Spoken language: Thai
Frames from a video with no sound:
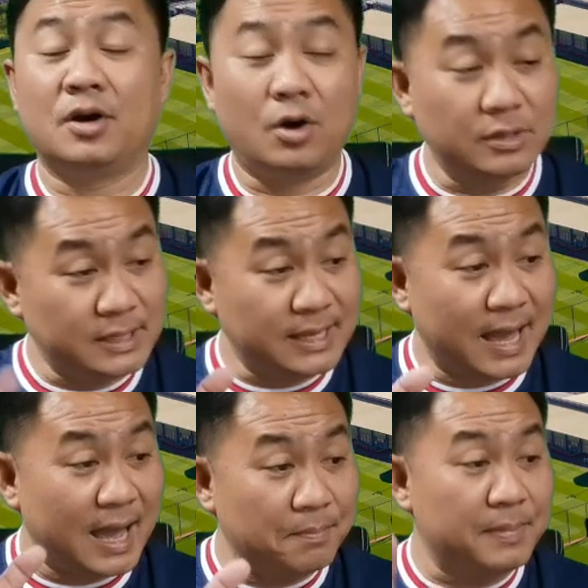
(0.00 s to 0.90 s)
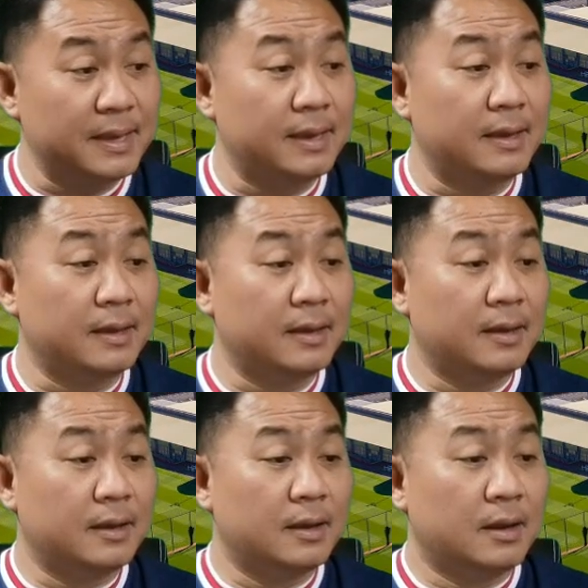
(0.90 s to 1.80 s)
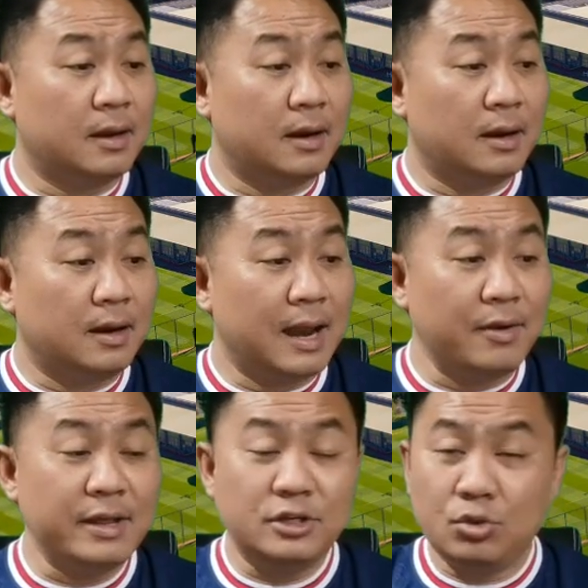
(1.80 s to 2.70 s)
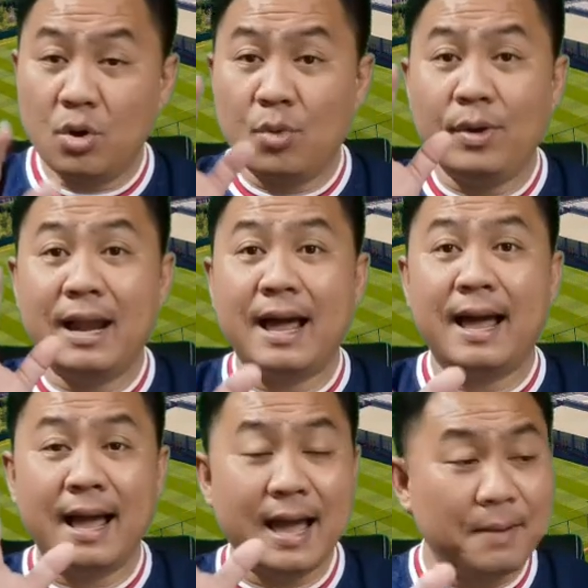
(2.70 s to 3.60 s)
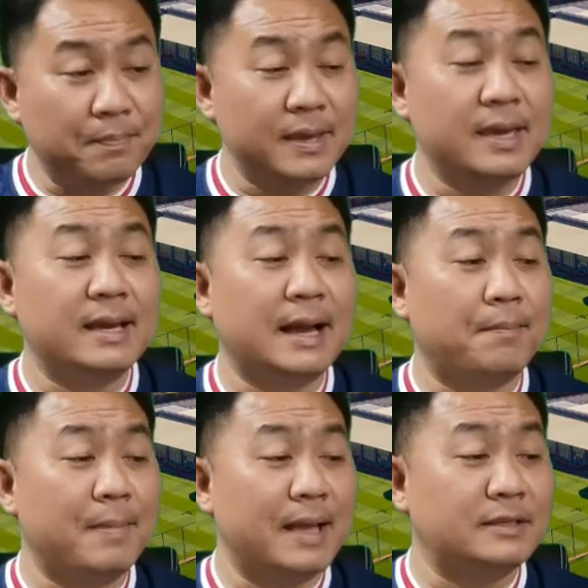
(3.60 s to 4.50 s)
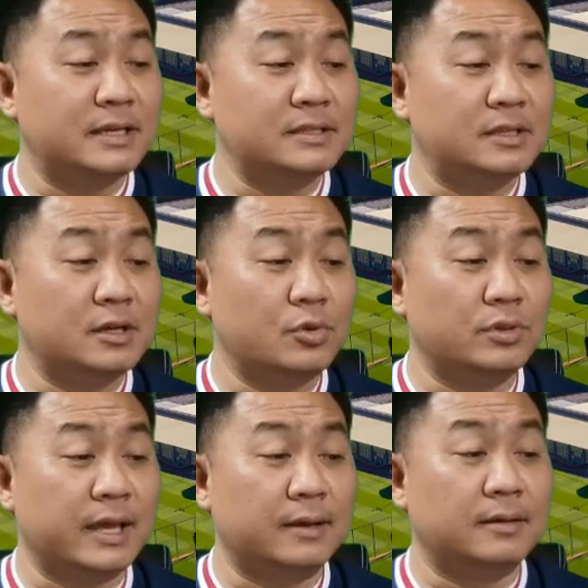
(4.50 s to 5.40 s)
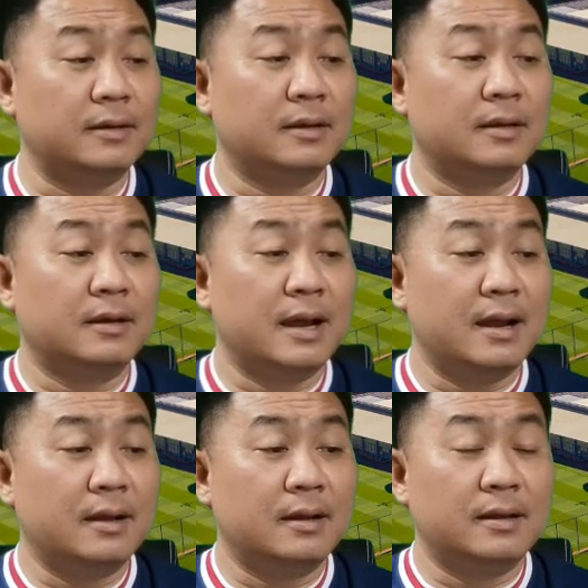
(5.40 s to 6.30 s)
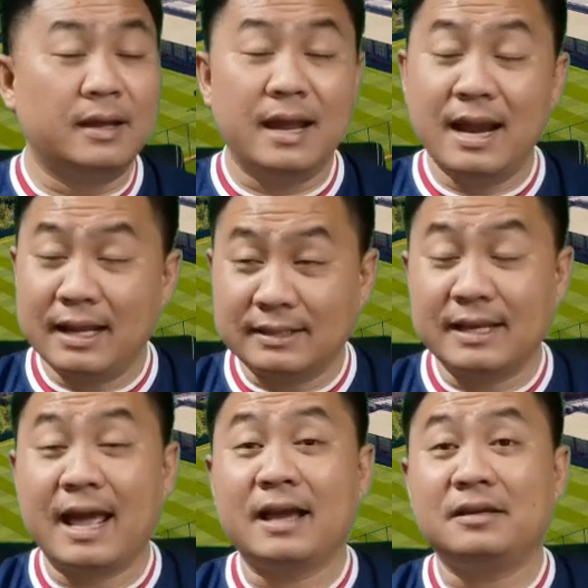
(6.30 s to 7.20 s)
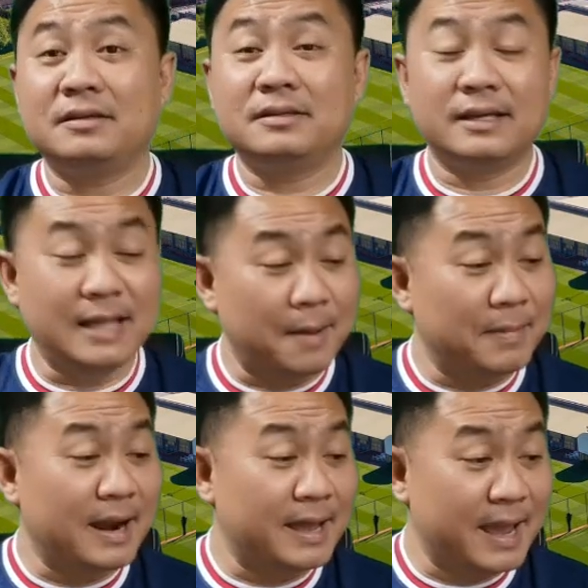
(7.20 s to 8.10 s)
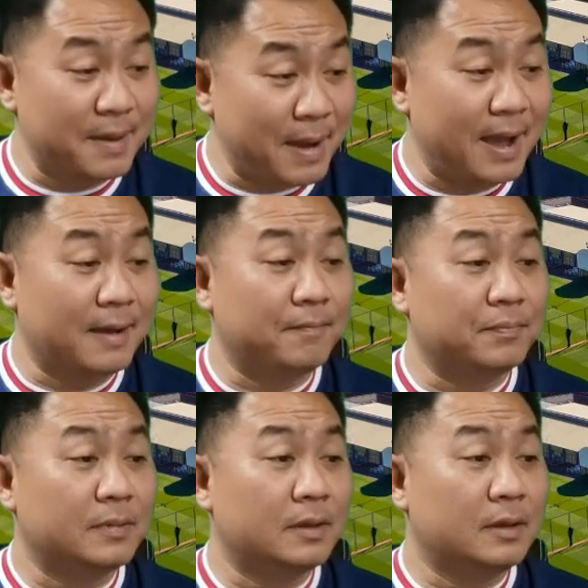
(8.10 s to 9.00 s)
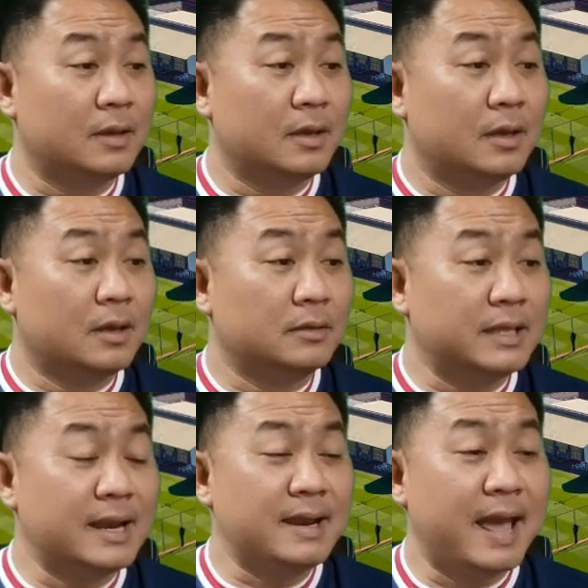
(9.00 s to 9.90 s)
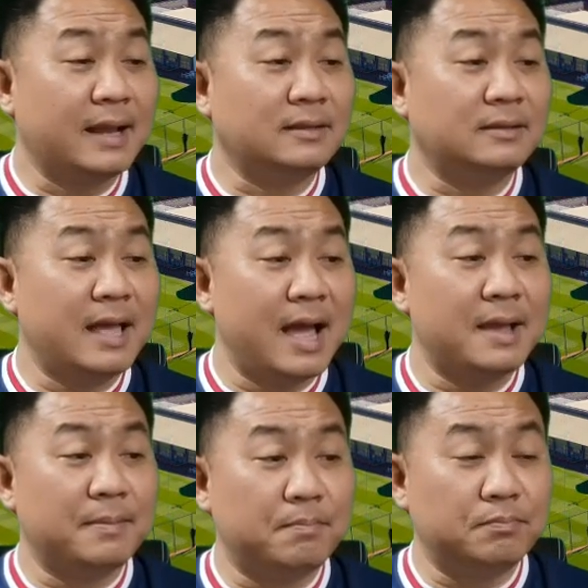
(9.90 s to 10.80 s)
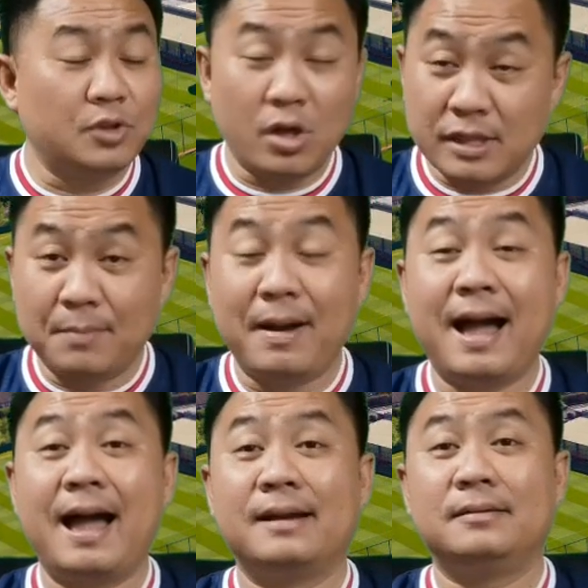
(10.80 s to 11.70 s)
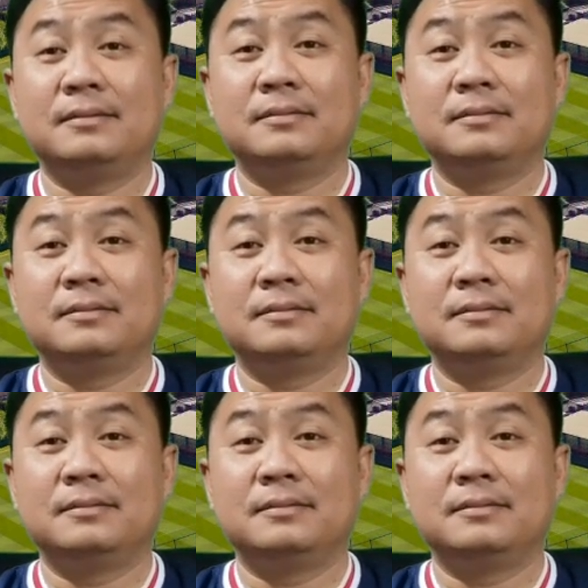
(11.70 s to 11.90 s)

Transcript: ขอสัญญา 5 ปีแล้วในช่วงเวลา 5 ปีกับแมนเชสเตอร์ยูไนเต็ด เอเล็กเตนแฮกจะทำอะไรให้บ้างเตนแฮกได้ตอนสัมภาษณ์